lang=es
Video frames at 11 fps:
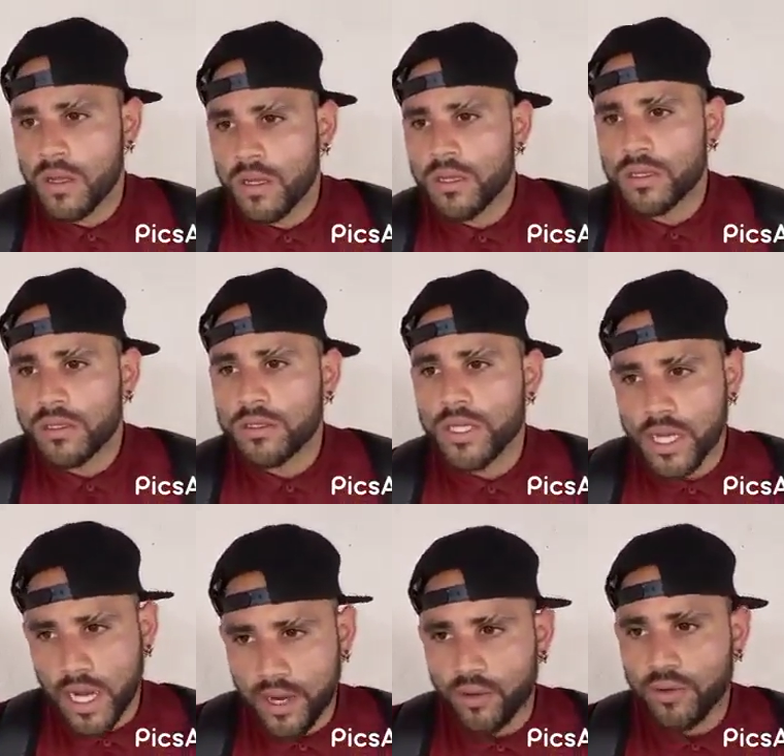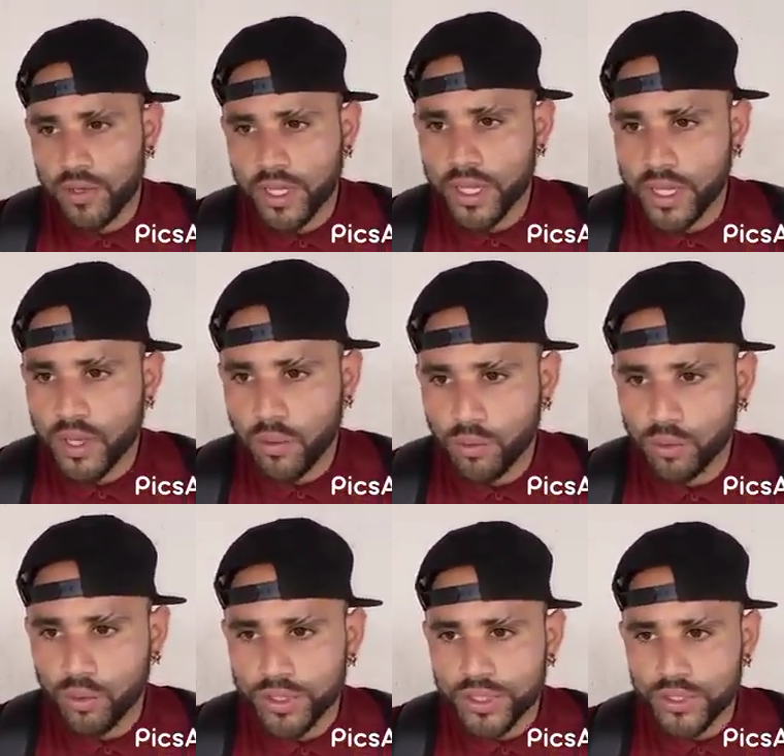ahora. Sí, claro, eh, como
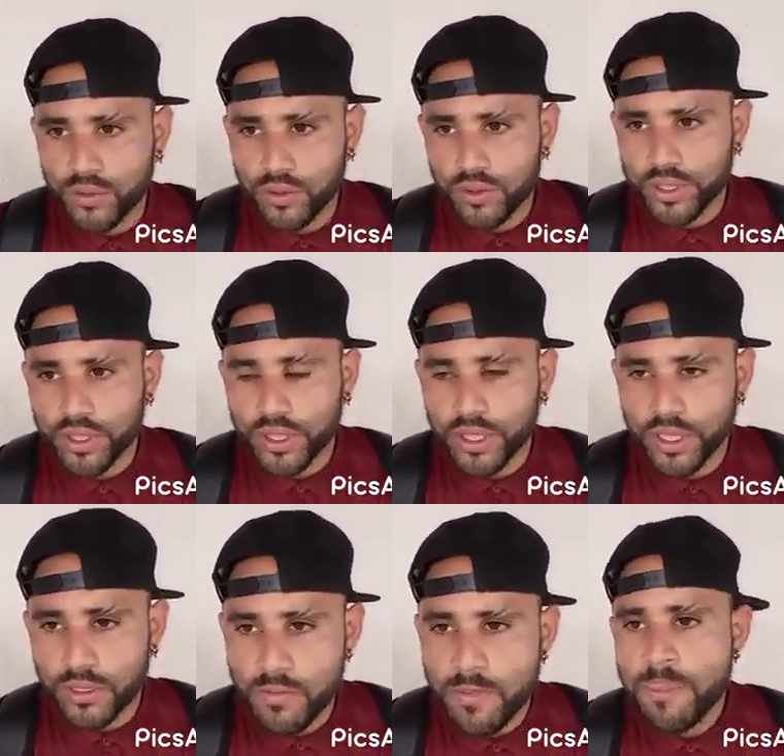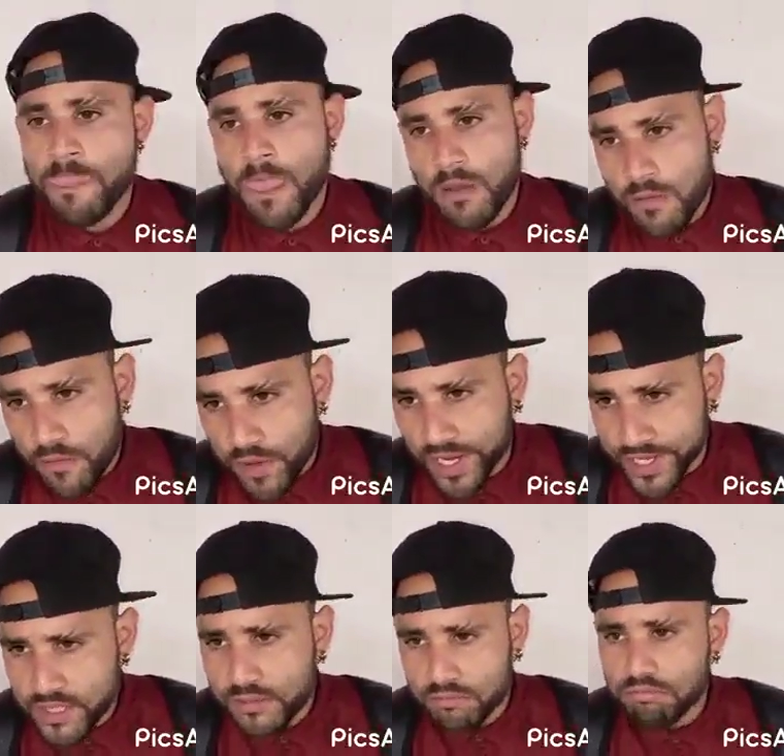tú dices, ¿no? Eh,
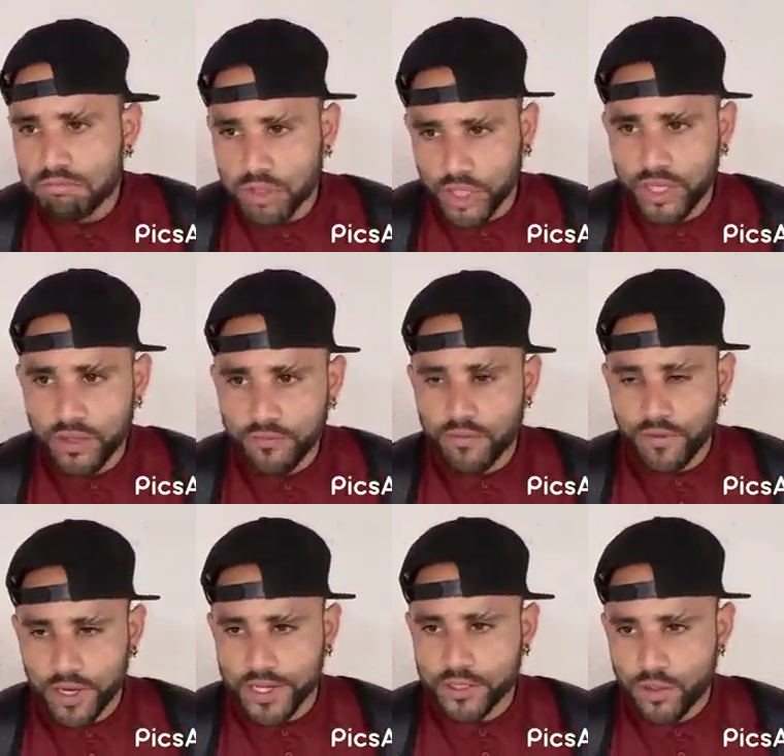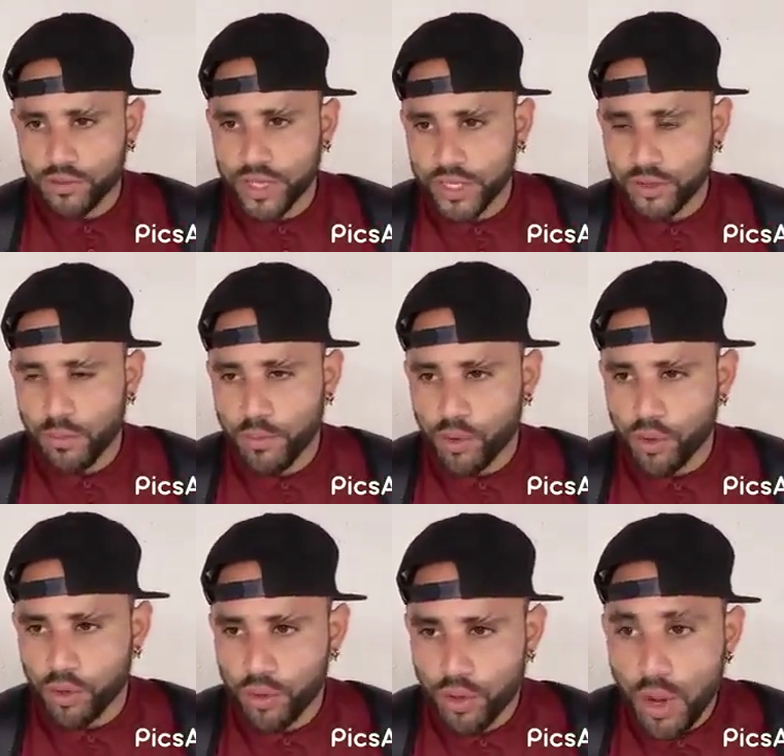feliz, sí, feliz, contento por,
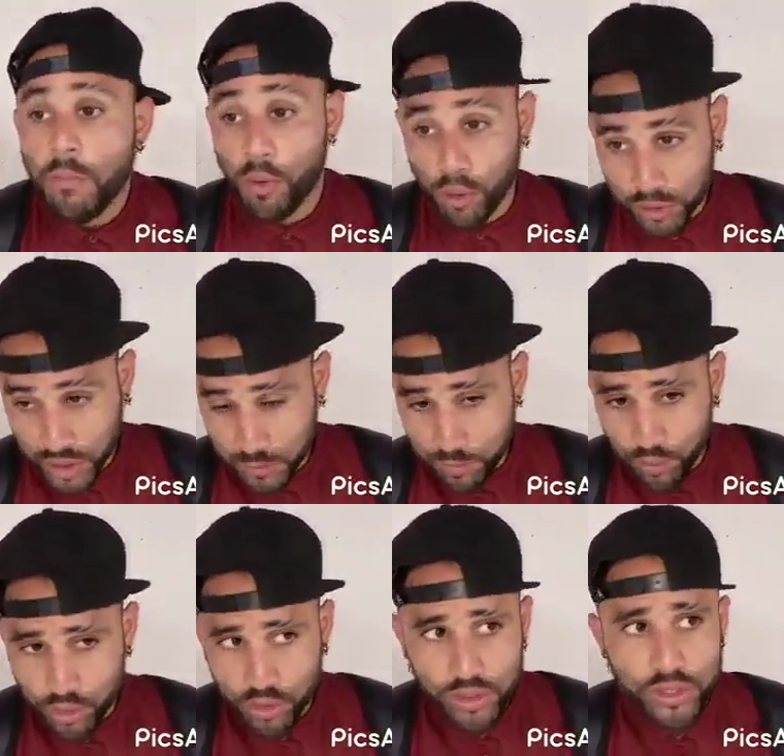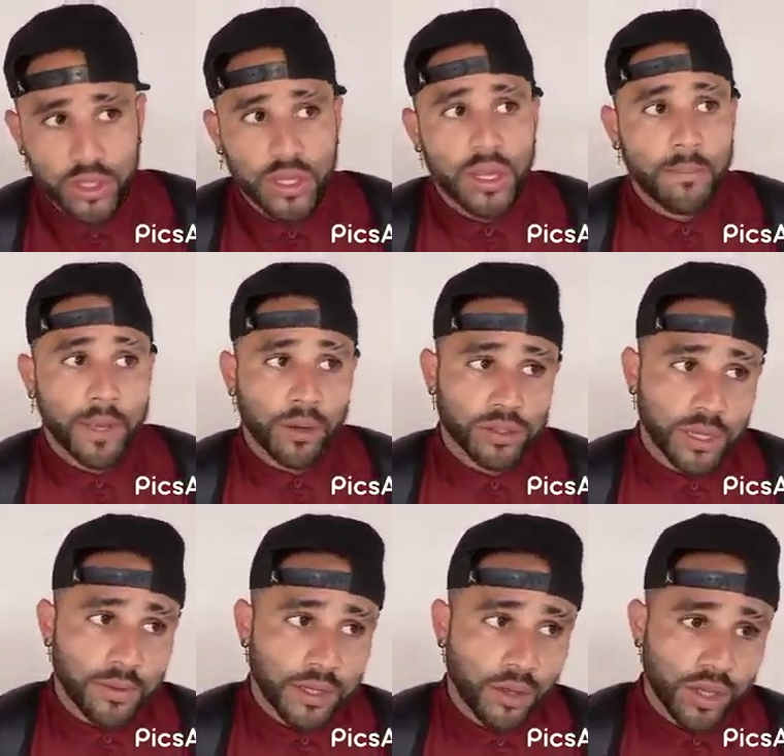por los tres puntos, pero
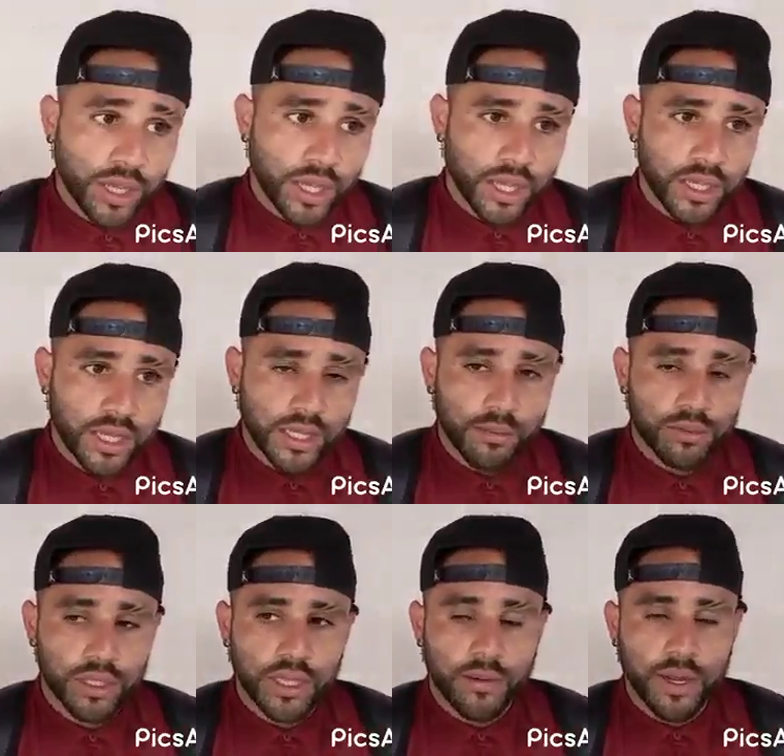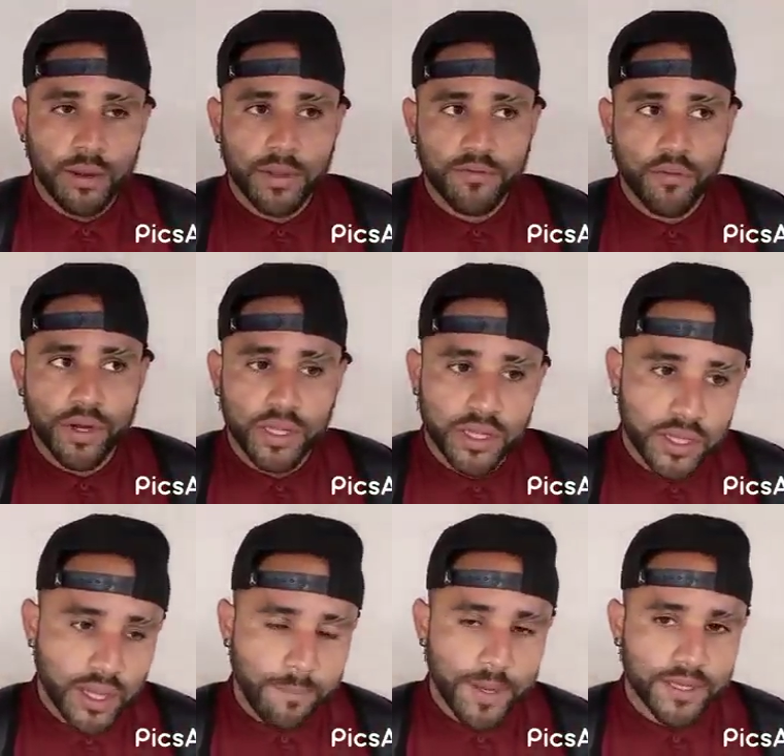sabiendo que, que tenemos que trabajar más fuerte,
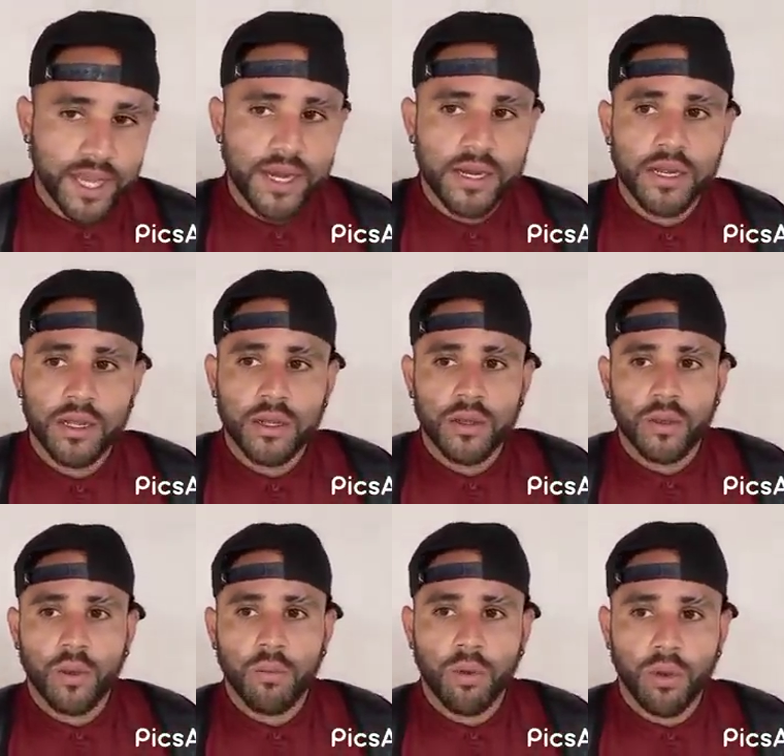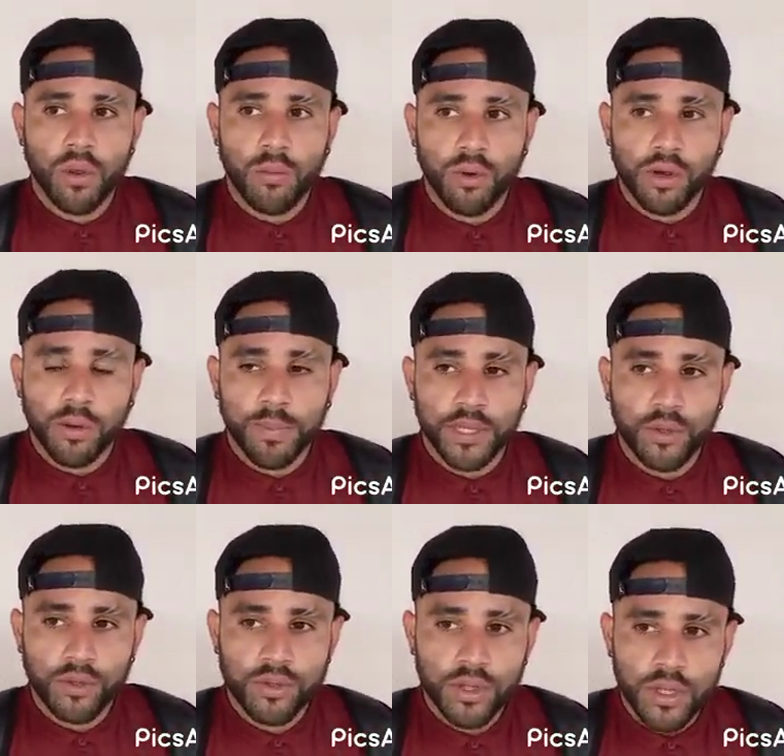apretar, como, como lo repito,